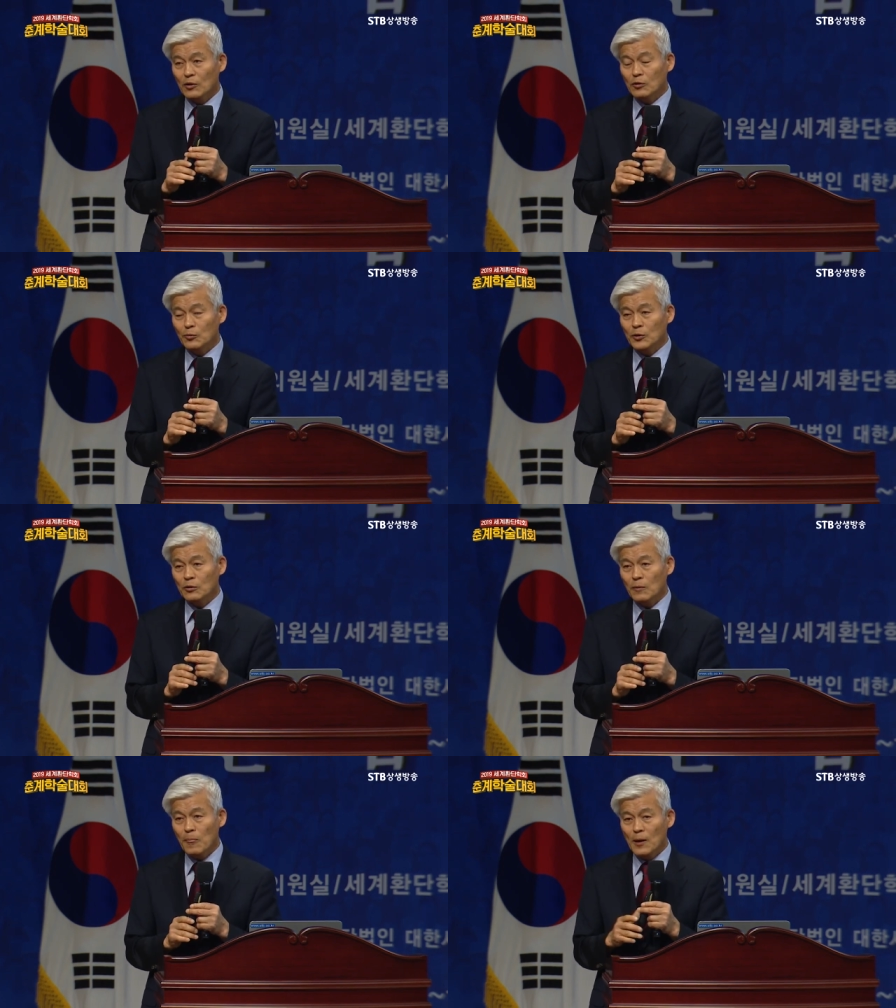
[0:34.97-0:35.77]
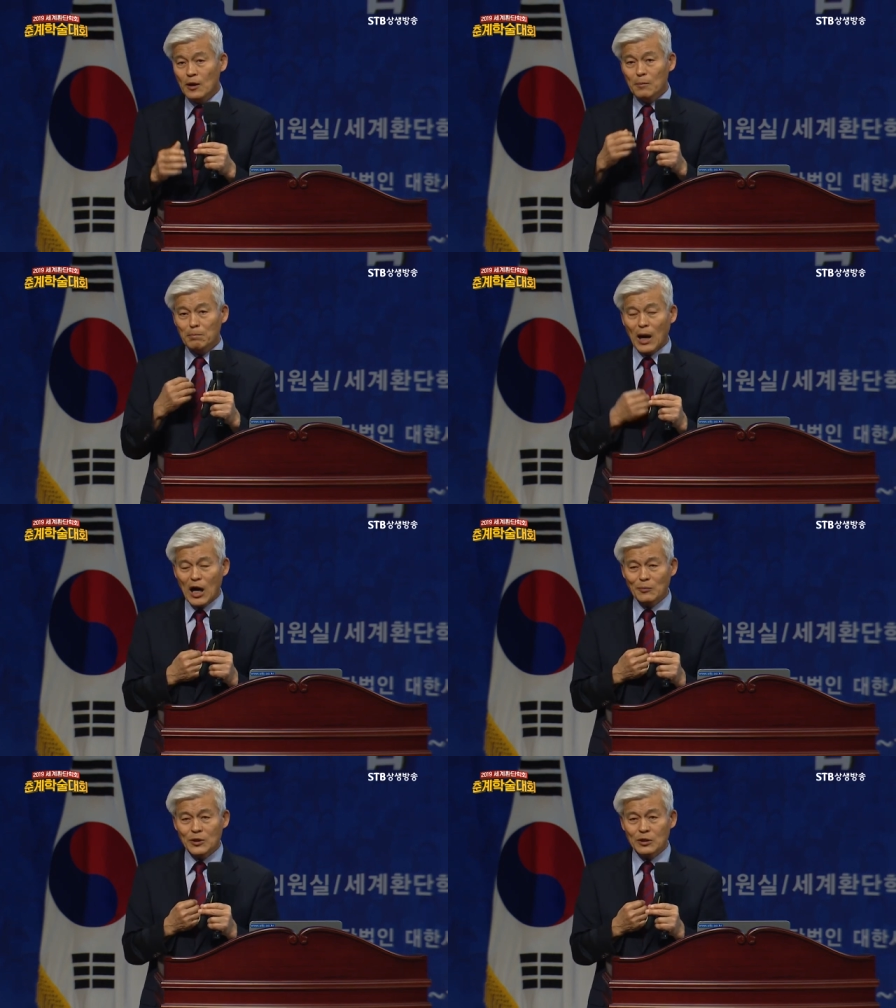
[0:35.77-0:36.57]
그러면
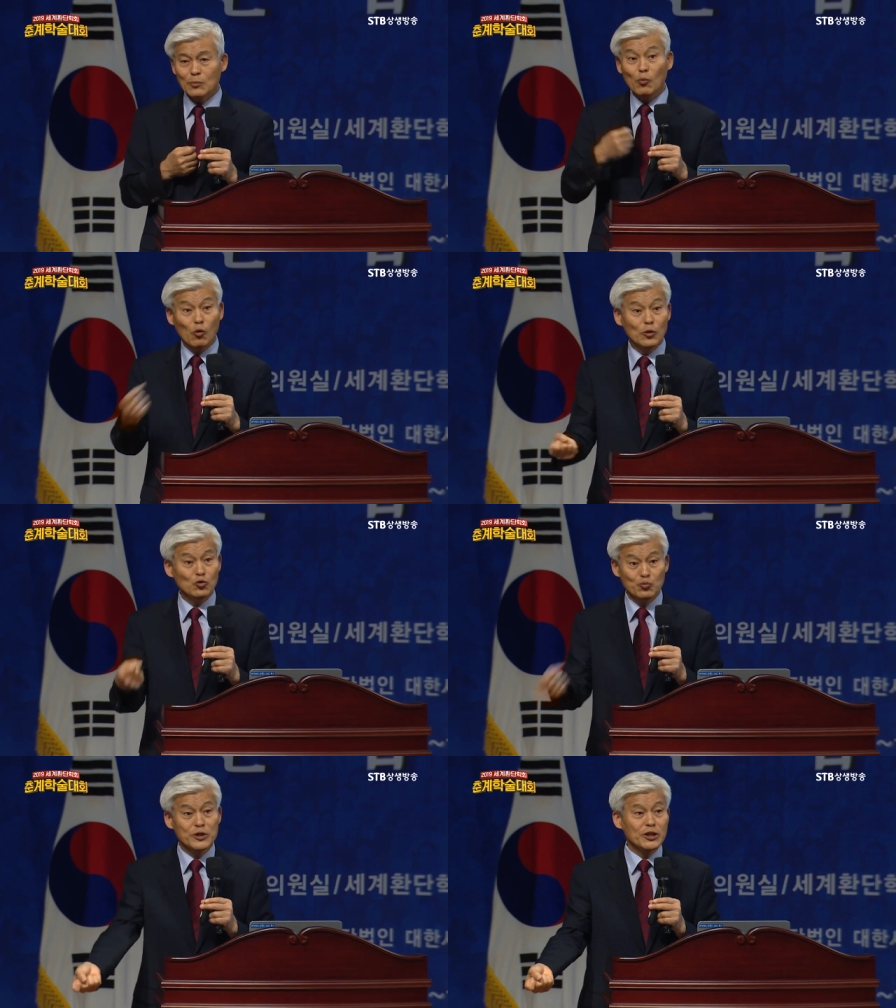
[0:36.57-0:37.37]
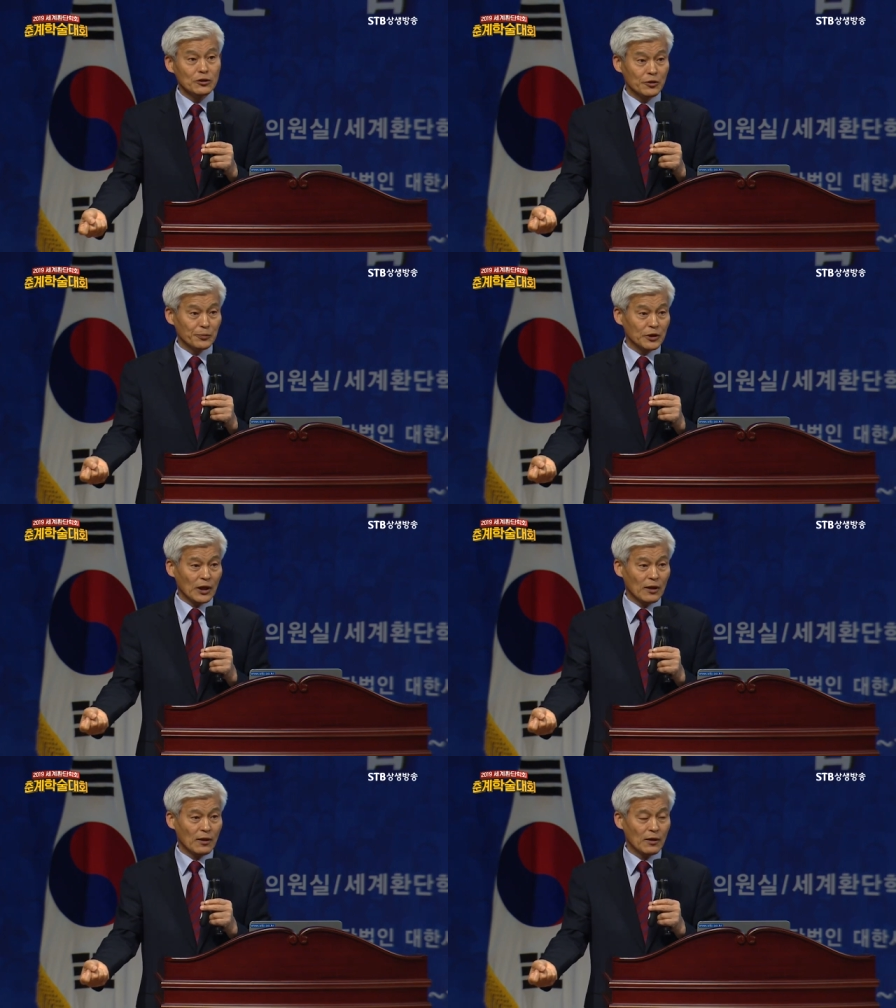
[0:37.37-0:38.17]
마음이 몸을 움직이는
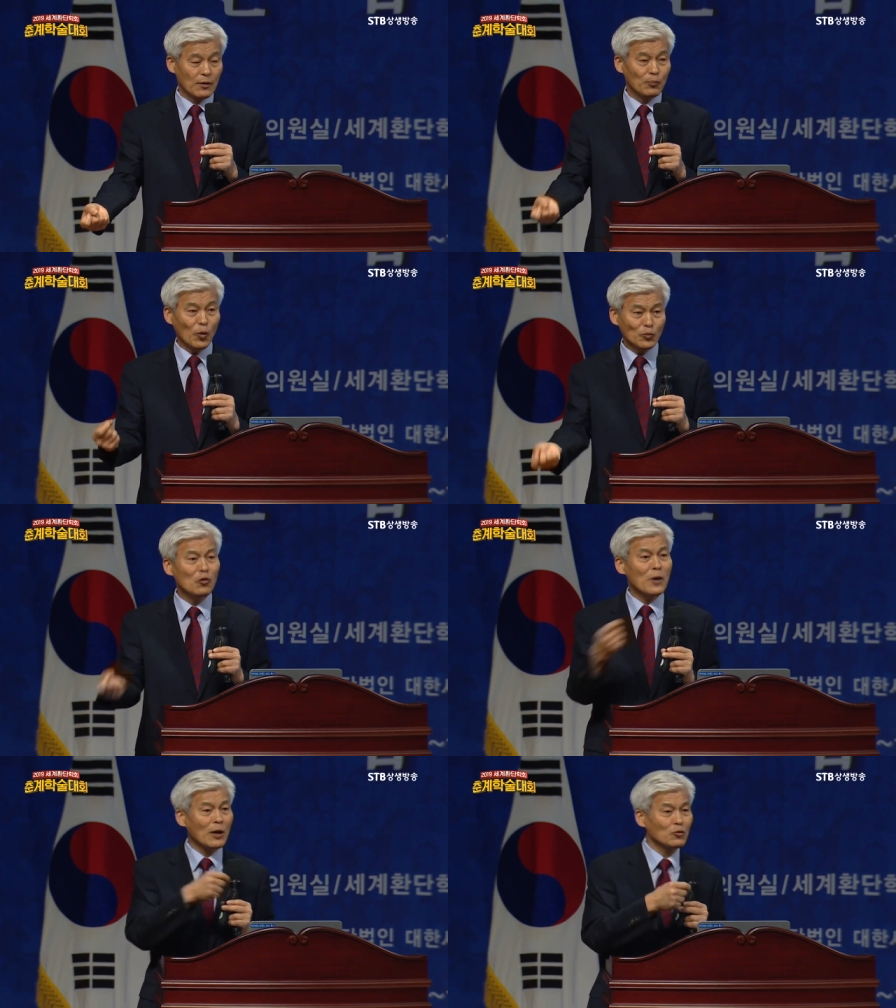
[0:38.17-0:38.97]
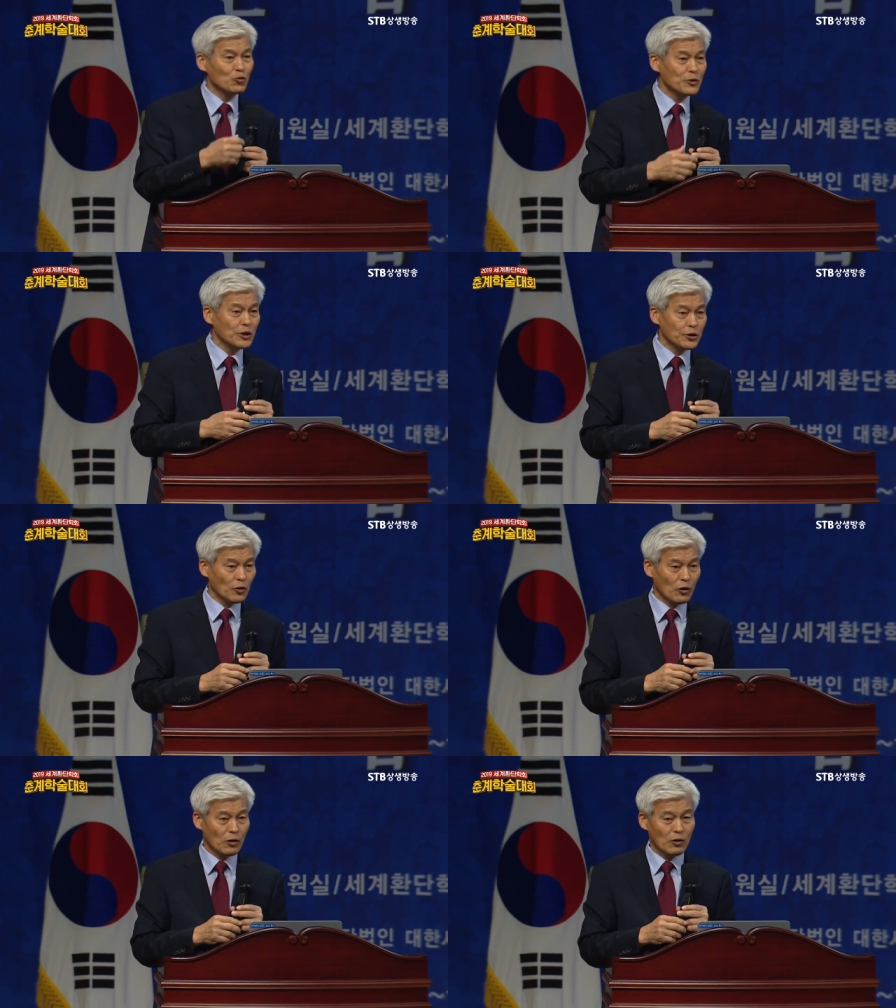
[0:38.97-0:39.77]
겁니다. 몸도 마음을 움직이죠.